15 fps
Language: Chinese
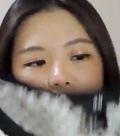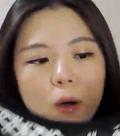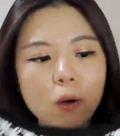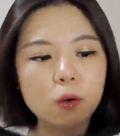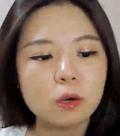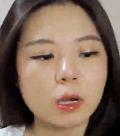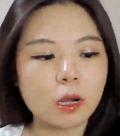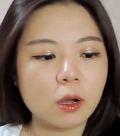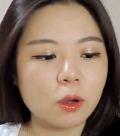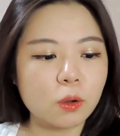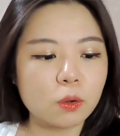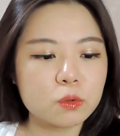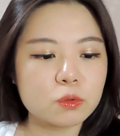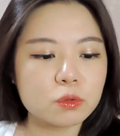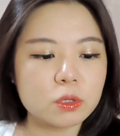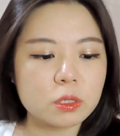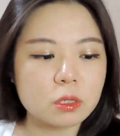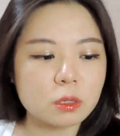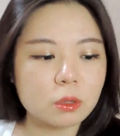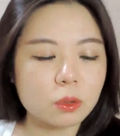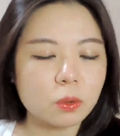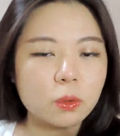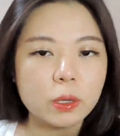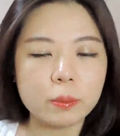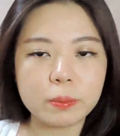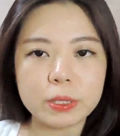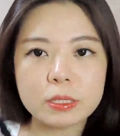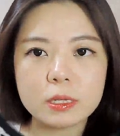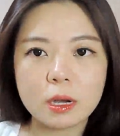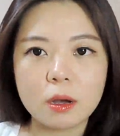薄，然后就是会
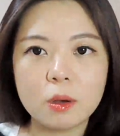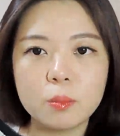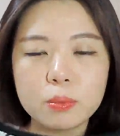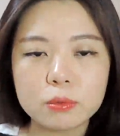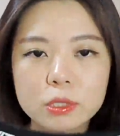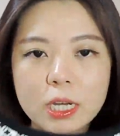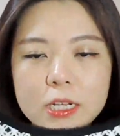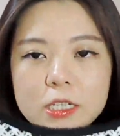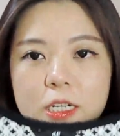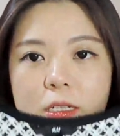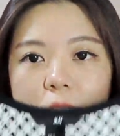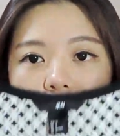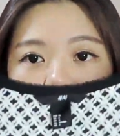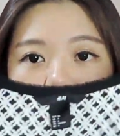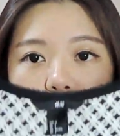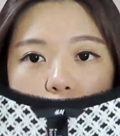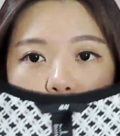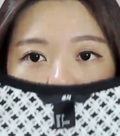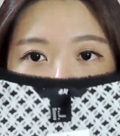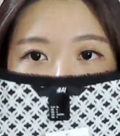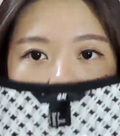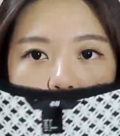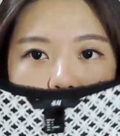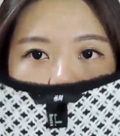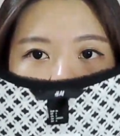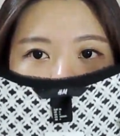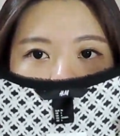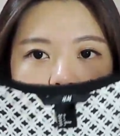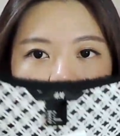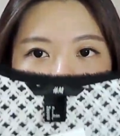比较不沾身的这种
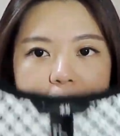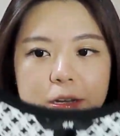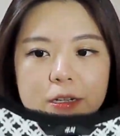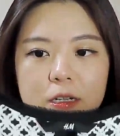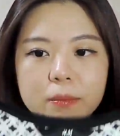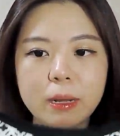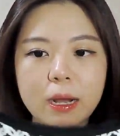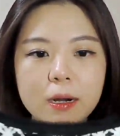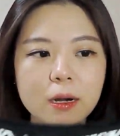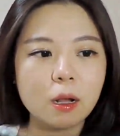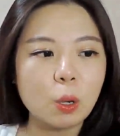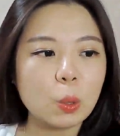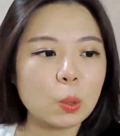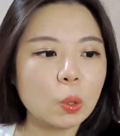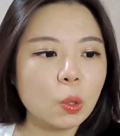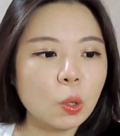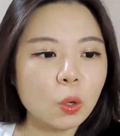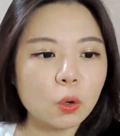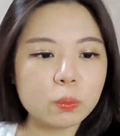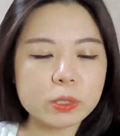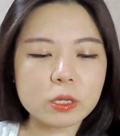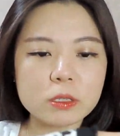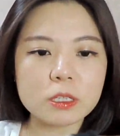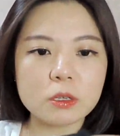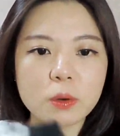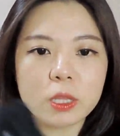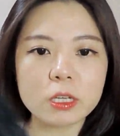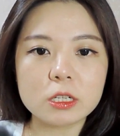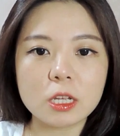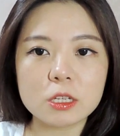材质吧。然后我比较喜
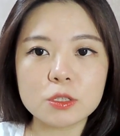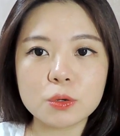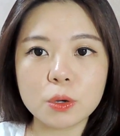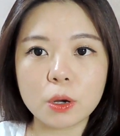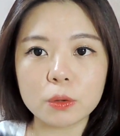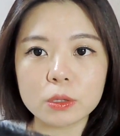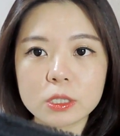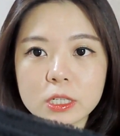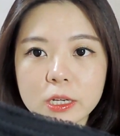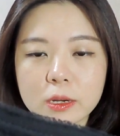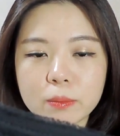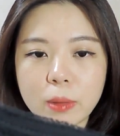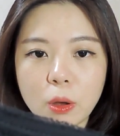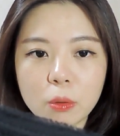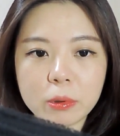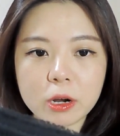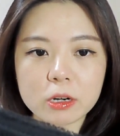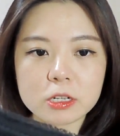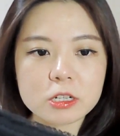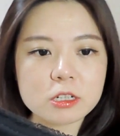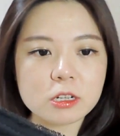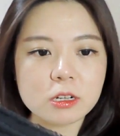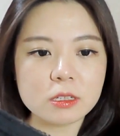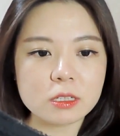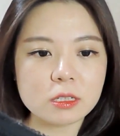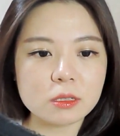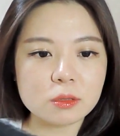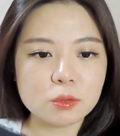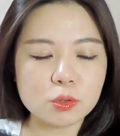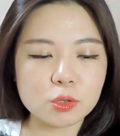欢的是它袖口的这个毛边的设计，
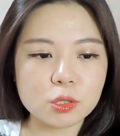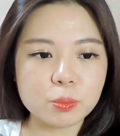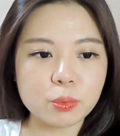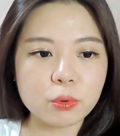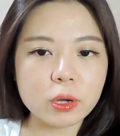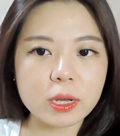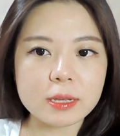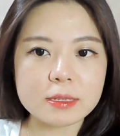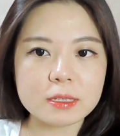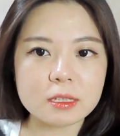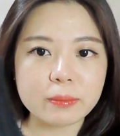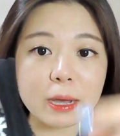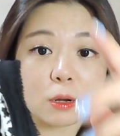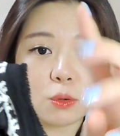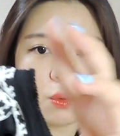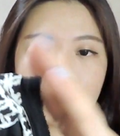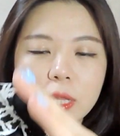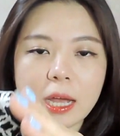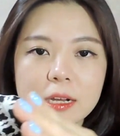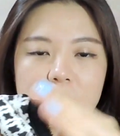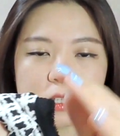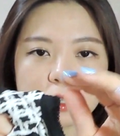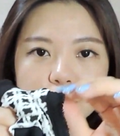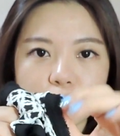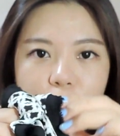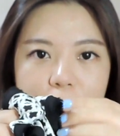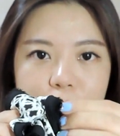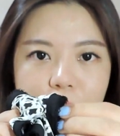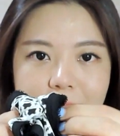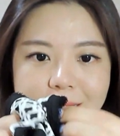就是不会很死板。如果它是那种
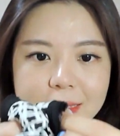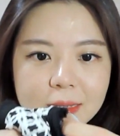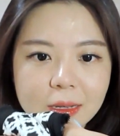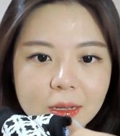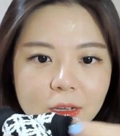完全